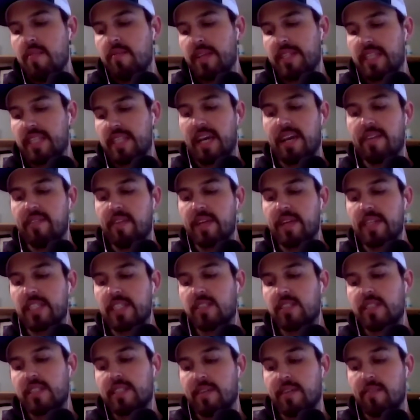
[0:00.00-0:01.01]
Ce qui arrive avec
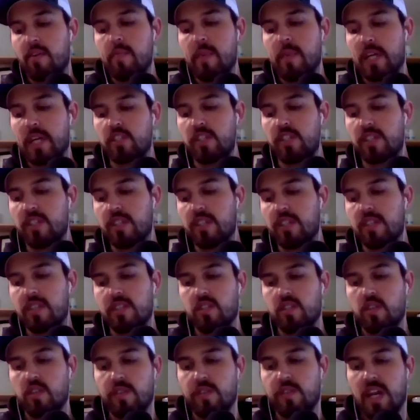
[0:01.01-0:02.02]
ça, c'est que ça va marcher.
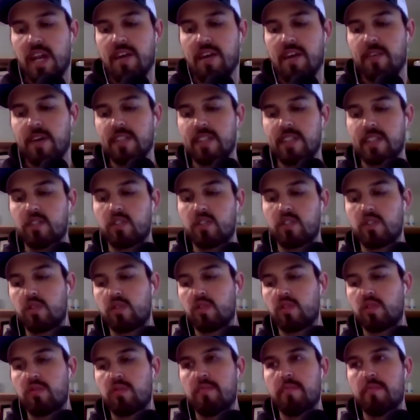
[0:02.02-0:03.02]
Sauf que l'affaire, c'est que tu,
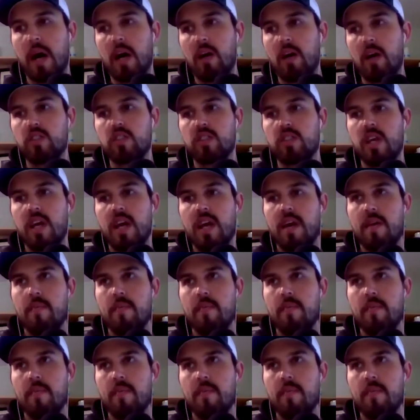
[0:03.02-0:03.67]
tu, te bases